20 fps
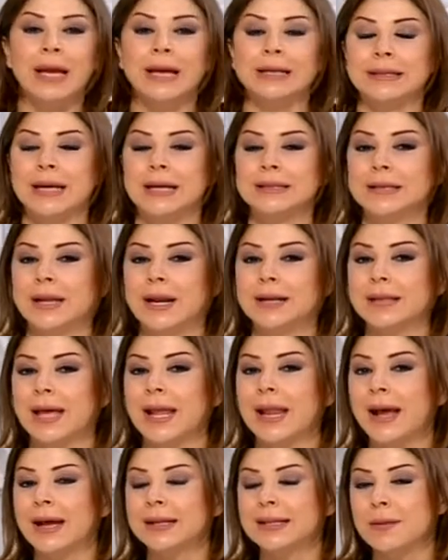التحضيرات
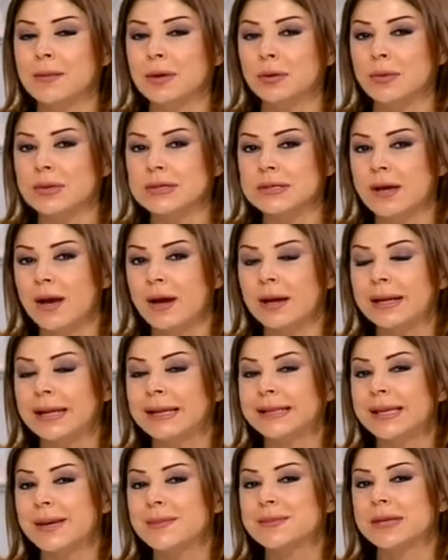على قدم وساق
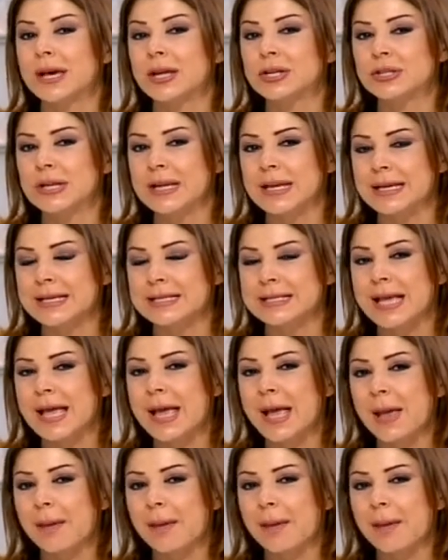الكتاب صار جاهز